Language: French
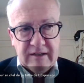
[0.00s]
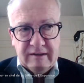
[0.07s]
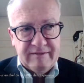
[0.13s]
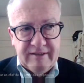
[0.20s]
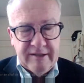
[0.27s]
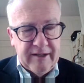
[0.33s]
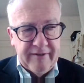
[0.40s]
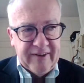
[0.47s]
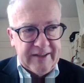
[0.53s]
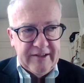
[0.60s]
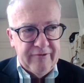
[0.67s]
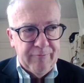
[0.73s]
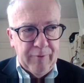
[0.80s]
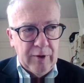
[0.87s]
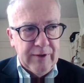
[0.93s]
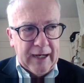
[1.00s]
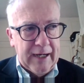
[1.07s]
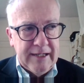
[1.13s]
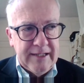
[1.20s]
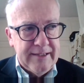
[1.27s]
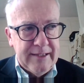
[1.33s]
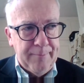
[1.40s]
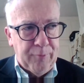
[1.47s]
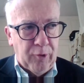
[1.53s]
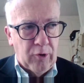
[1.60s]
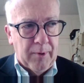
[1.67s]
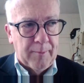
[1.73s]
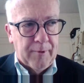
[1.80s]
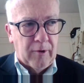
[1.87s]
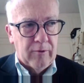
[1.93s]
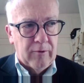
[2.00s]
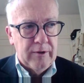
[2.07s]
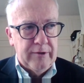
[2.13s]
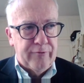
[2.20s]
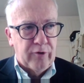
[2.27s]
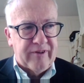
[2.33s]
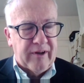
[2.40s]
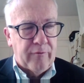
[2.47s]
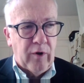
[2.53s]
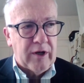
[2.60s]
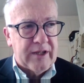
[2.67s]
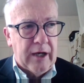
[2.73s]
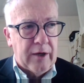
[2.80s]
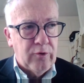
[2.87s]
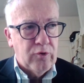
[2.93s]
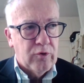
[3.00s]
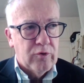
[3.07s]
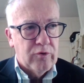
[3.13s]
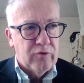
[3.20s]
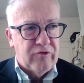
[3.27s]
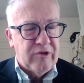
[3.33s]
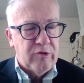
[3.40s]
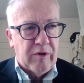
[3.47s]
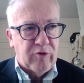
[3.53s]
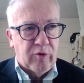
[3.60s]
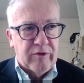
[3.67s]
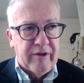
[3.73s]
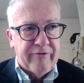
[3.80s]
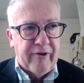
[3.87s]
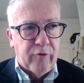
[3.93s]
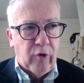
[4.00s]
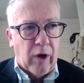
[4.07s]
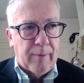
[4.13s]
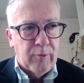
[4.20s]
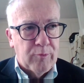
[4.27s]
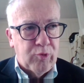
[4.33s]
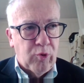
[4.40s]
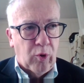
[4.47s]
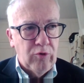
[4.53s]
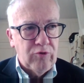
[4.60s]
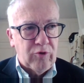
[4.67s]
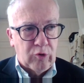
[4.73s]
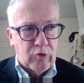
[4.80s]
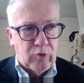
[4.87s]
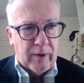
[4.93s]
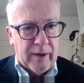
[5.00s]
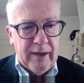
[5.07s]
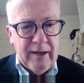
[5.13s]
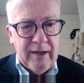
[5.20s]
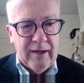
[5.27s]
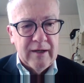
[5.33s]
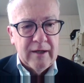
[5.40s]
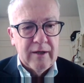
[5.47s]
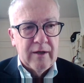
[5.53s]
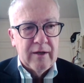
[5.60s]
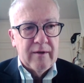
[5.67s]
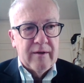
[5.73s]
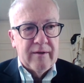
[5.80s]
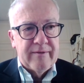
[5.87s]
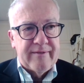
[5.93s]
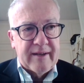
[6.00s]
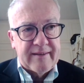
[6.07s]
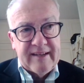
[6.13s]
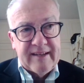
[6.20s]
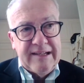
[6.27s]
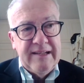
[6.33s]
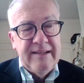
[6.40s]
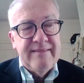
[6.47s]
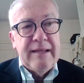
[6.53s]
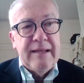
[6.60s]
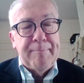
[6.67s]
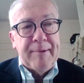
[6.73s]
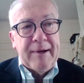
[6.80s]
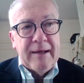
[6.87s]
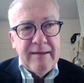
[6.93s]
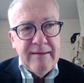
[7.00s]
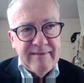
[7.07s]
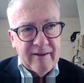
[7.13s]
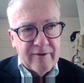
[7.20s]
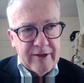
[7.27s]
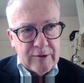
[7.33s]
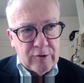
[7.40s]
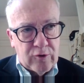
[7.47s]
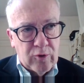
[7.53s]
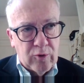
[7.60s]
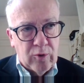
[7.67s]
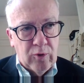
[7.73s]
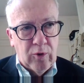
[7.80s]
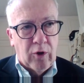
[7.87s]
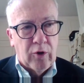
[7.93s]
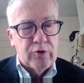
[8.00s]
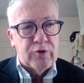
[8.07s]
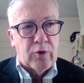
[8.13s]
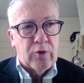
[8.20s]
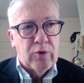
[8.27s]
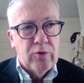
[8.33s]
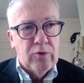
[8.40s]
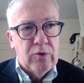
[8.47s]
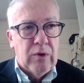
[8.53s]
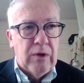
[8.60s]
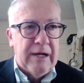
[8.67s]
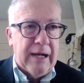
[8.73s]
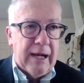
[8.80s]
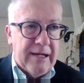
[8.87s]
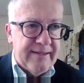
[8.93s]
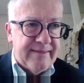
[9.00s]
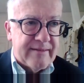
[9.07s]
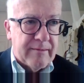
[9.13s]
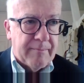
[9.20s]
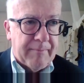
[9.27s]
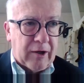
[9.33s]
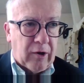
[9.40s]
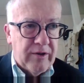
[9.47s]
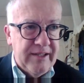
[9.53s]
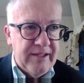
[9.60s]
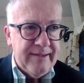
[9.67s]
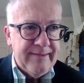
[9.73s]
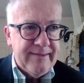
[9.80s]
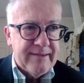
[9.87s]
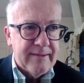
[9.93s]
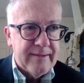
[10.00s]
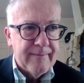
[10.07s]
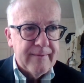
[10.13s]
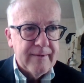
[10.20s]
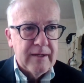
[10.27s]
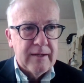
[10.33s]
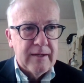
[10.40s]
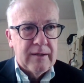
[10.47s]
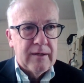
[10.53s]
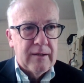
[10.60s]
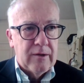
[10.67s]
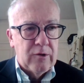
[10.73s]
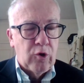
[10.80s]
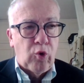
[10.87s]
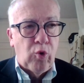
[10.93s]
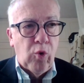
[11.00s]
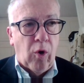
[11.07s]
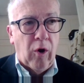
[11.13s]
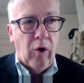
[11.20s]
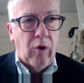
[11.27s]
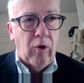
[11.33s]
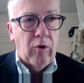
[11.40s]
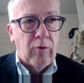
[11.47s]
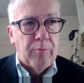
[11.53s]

C'est effectivement une réalité pour le moment. Il faut savoir qu'il y a une situation défavorable pour eux, structurelle, c'est que cette liste est prise en étau entre la liste macroniste, euh, le courant